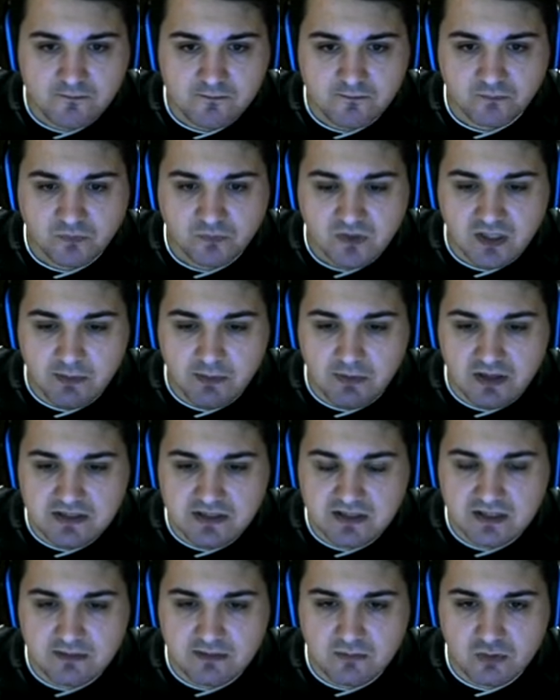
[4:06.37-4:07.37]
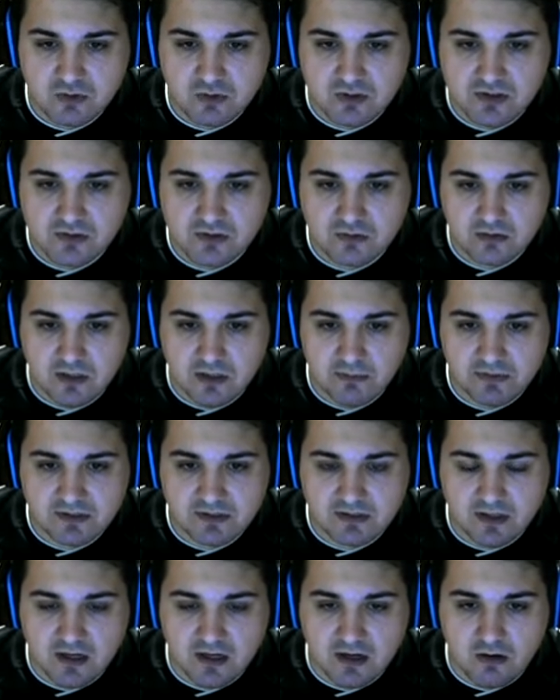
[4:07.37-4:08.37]
Gepanzerte Munition habe ich da
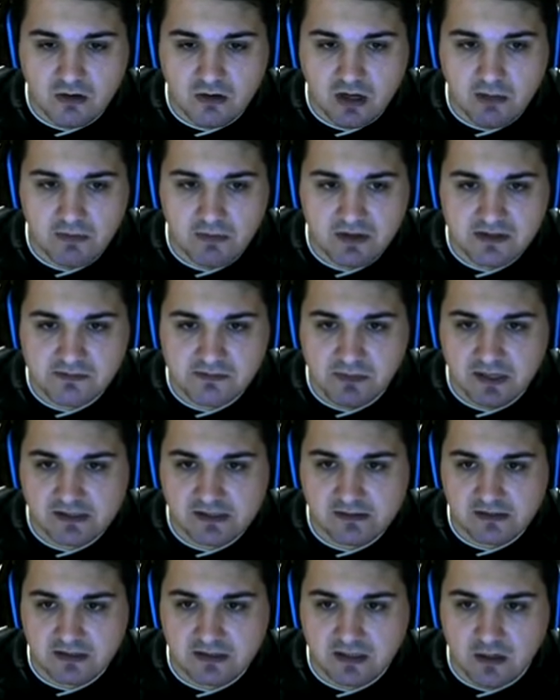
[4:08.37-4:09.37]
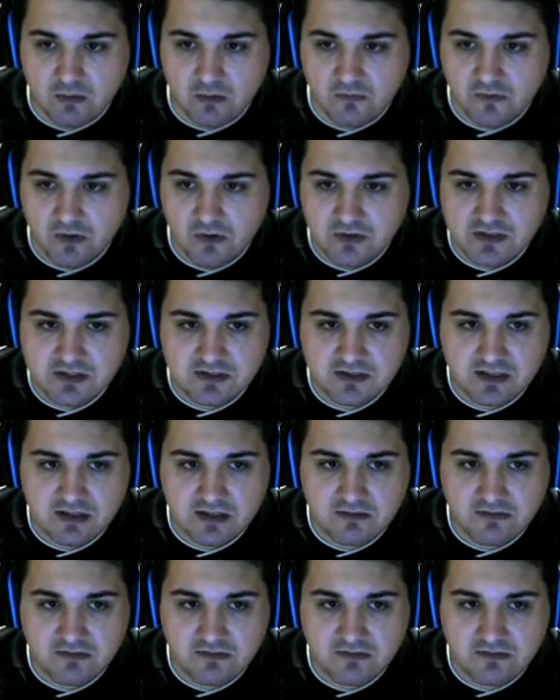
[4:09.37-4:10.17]
auch, aber das mache ich in der Grauen Forces dann, wenn den